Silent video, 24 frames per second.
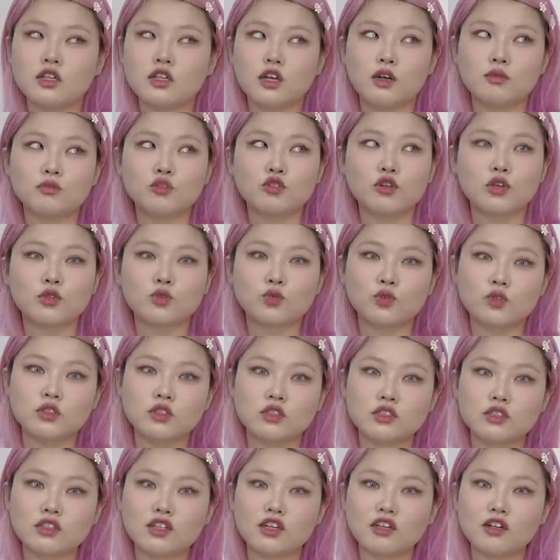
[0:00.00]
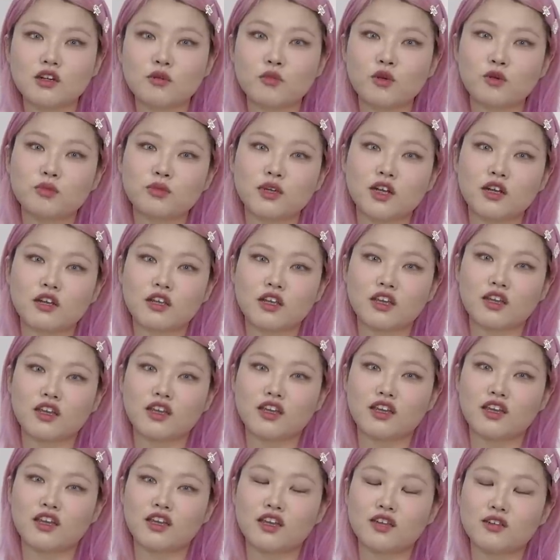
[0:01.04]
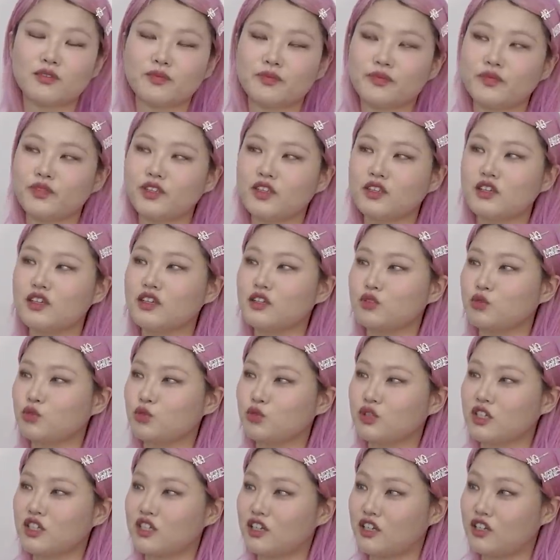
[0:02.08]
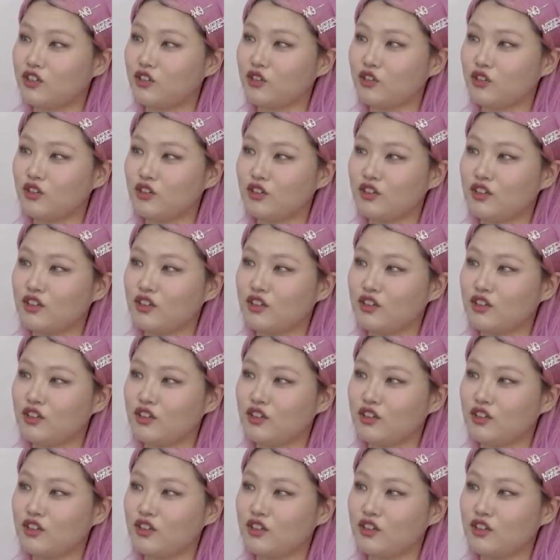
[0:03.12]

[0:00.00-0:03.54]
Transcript: 아무래도 인스타그램업을 한 게 인기가 좋잖아요.